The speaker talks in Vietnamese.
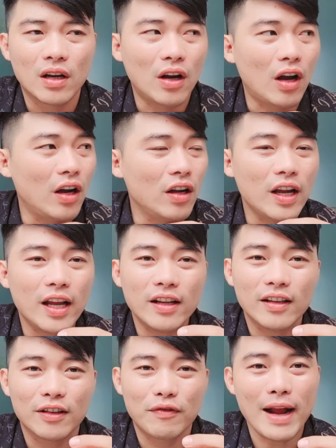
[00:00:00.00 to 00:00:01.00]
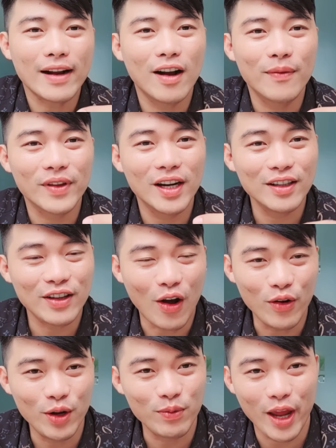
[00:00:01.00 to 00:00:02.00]
ờ phát cơm tới đứng
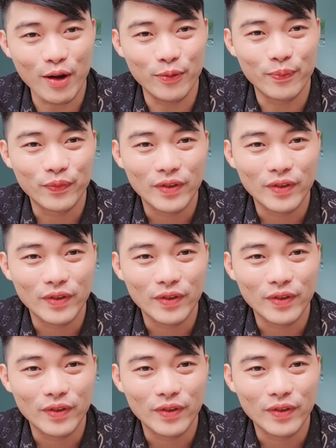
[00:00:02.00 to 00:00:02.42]
chỗ đi không chịu